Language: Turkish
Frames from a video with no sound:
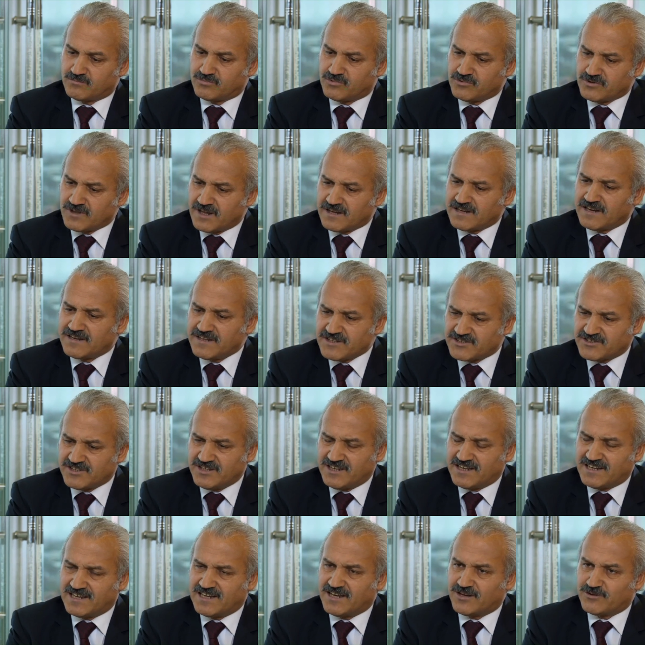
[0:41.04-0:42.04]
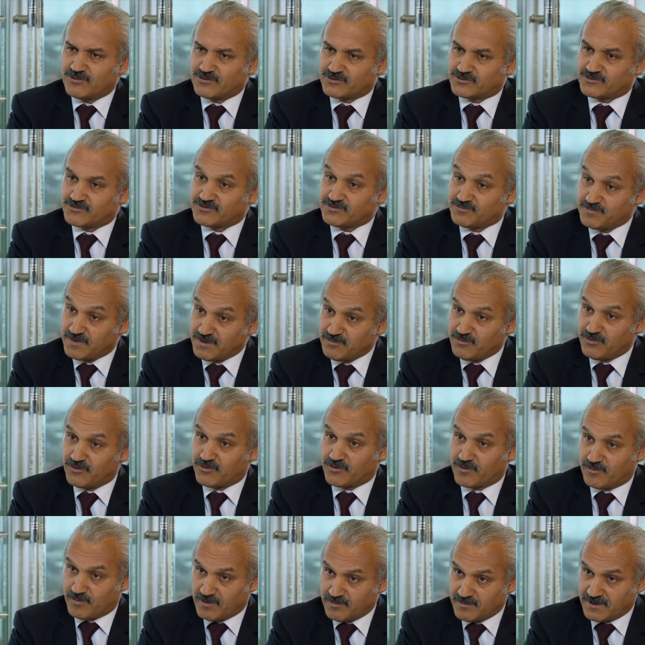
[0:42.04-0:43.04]
bunlarla niçin ilgileniyorsunuz
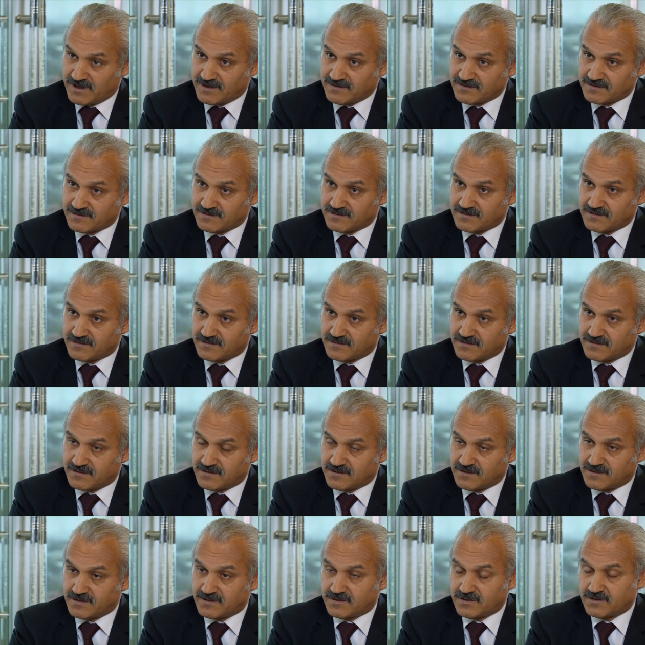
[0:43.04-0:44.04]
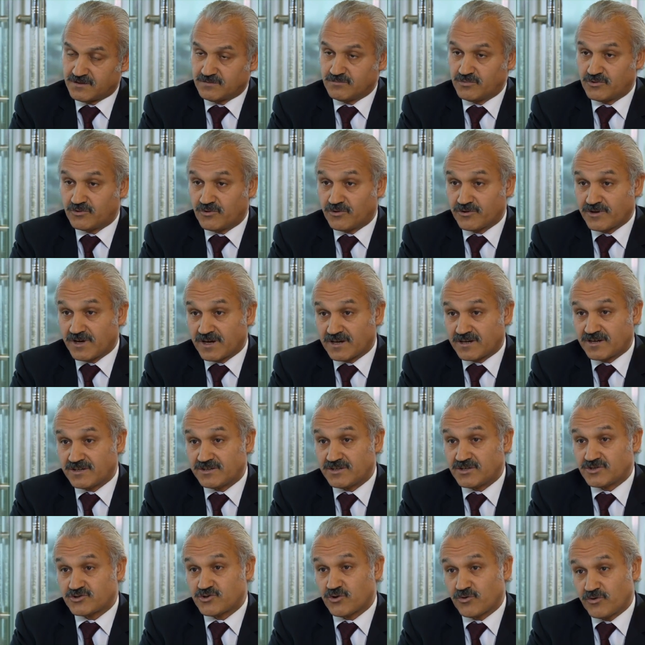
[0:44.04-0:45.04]
bilmiyorum ama... ...bu konu
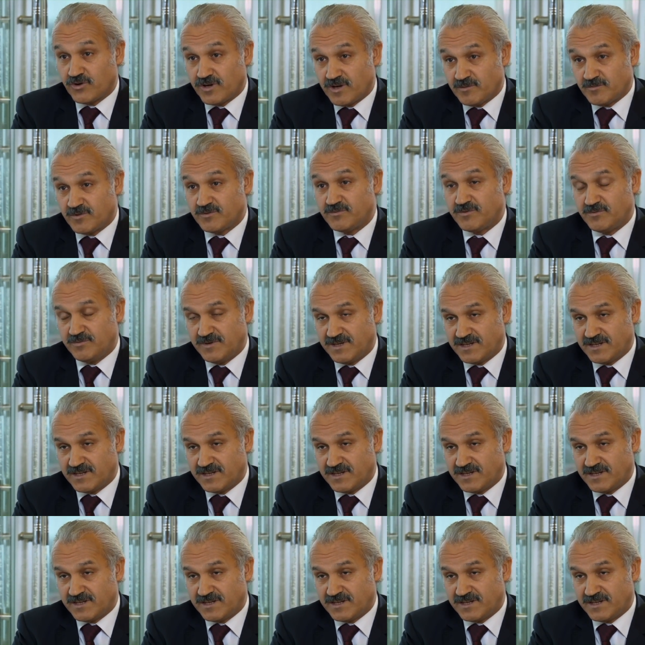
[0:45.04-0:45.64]
hakkında çok önemli bir